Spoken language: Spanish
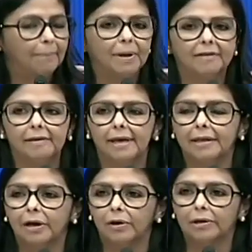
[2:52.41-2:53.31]
el
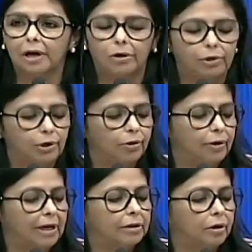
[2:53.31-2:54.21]
presidente de los Estados
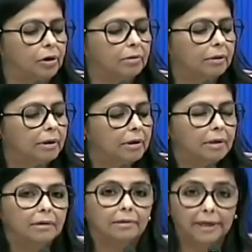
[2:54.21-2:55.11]
Unidos, Donald Trump,
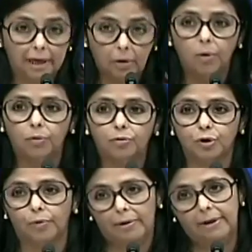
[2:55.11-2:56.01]
dijo
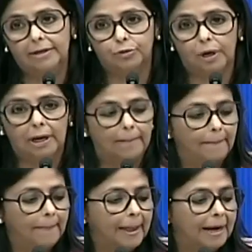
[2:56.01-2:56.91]
sobre
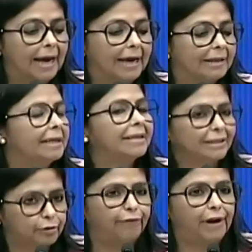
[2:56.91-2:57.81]
Venezuela, la gente
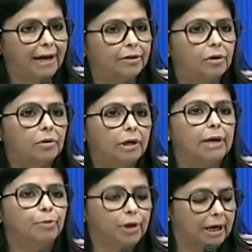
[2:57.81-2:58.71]
está sufriendo
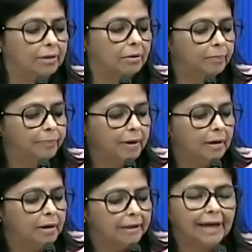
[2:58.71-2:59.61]
y muriendo.
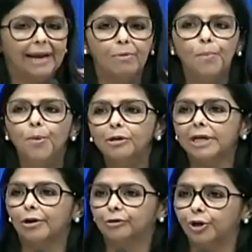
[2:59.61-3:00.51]
Tenemos
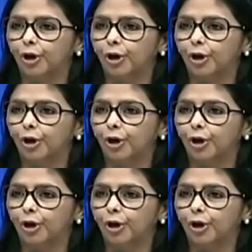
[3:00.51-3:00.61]
muchas